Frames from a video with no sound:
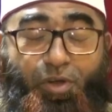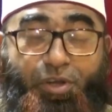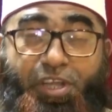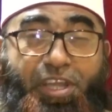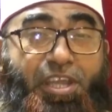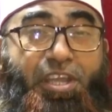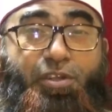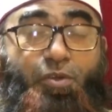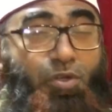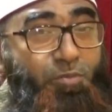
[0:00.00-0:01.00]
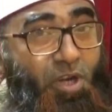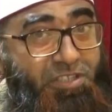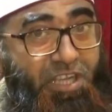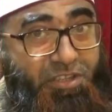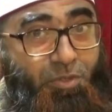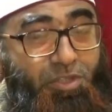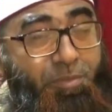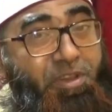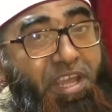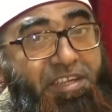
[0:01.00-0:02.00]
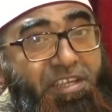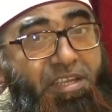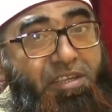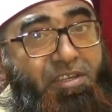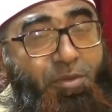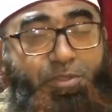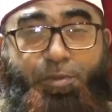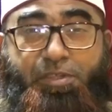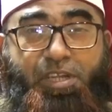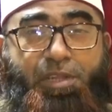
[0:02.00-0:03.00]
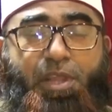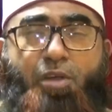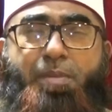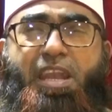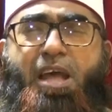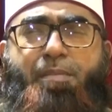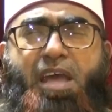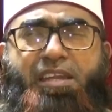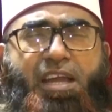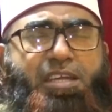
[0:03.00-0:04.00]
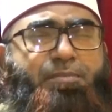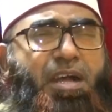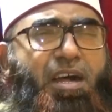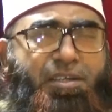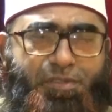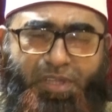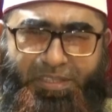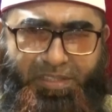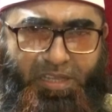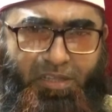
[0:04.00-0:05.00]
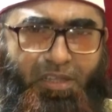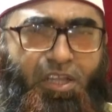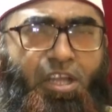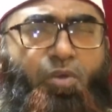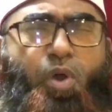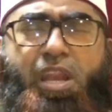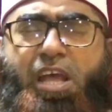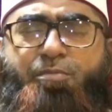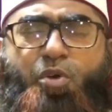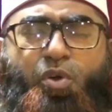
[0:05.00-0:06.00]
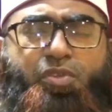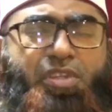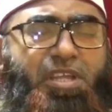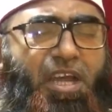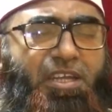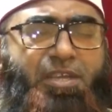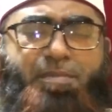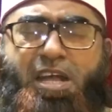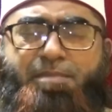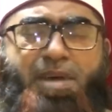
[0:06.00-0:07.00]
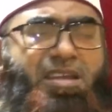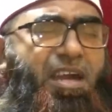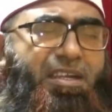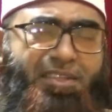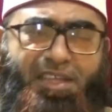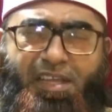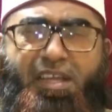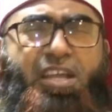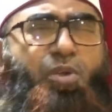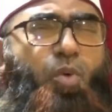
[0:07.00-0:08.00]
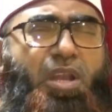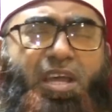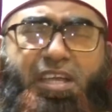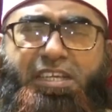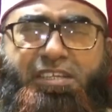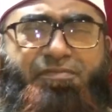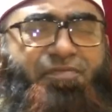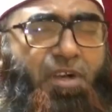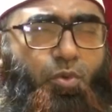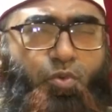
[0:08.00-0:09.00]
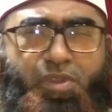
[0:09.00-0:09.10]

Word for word: অনেকগুলো মোনাজাত করতেন মধ্যে একটি নবীজি বলতেন আল্লাহ আলিমা আতাইতা ওয়ালা মুতিয়া লিমা মানাতা ওয়ালা ইয়ানফাউ